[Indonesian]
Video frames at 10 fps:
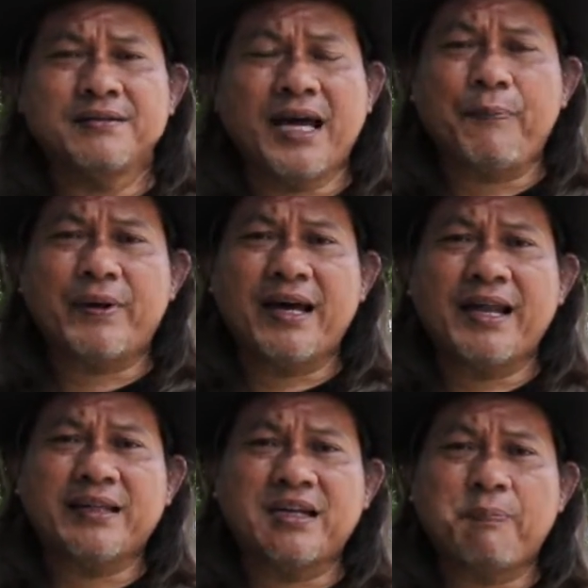Saya pernah
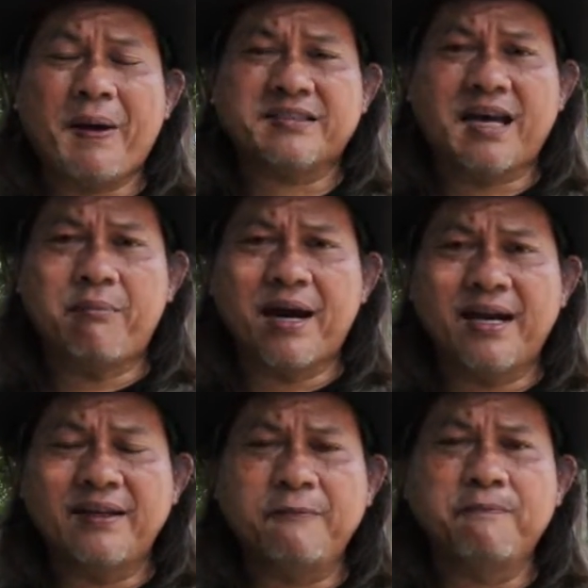datang ke
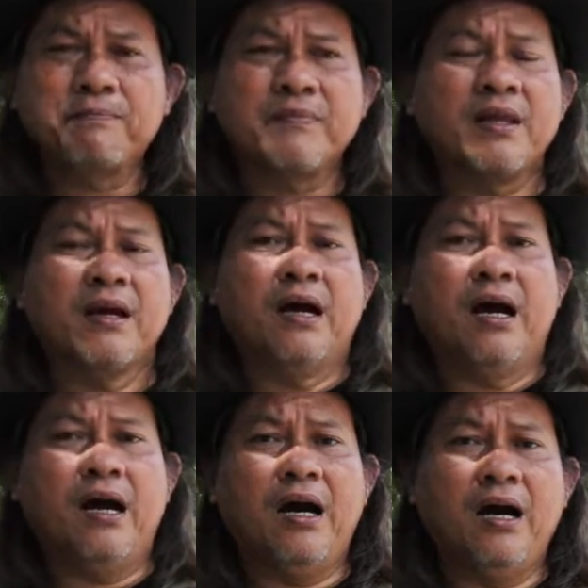Pasaman
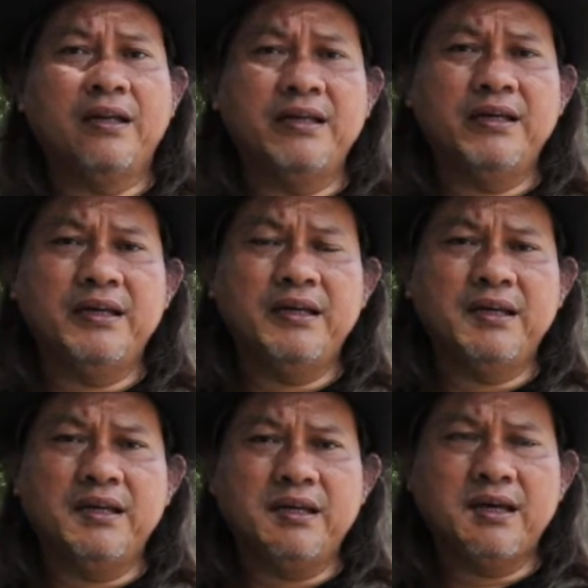uh, di
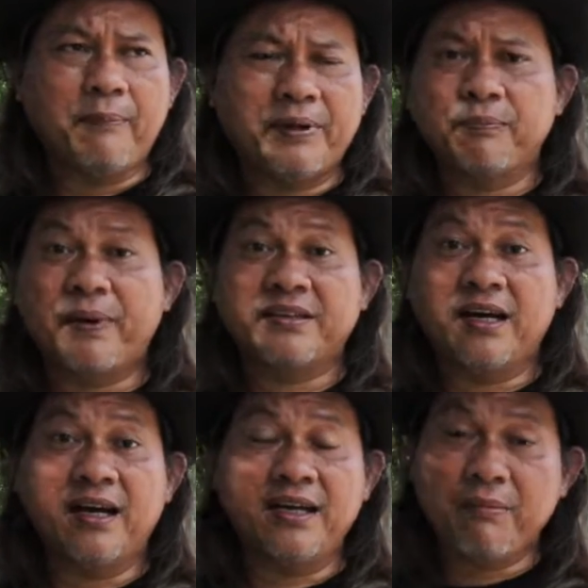apa
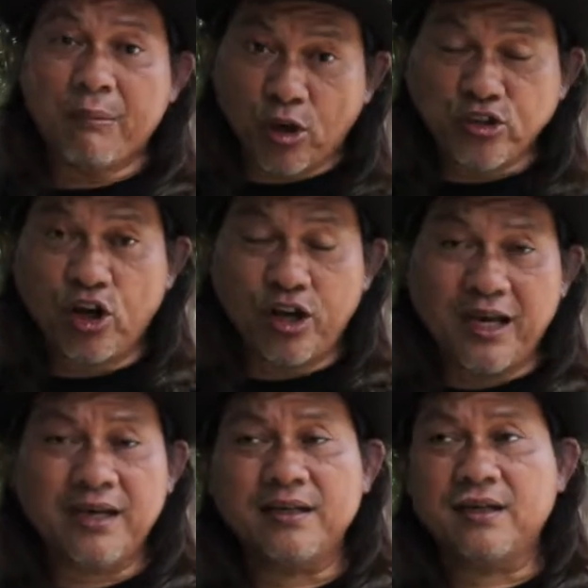tempatnya Imam Bonjol
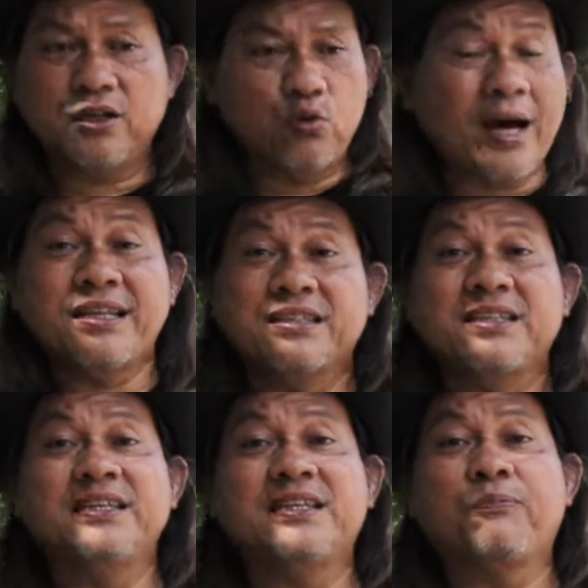ya. Kedua di
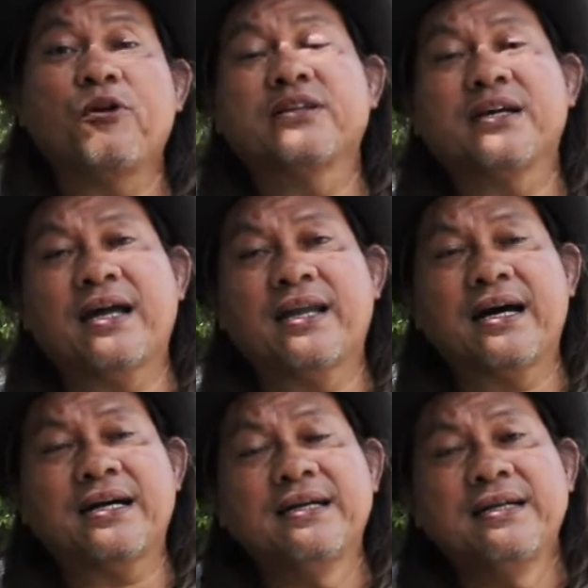sini di Pontianak.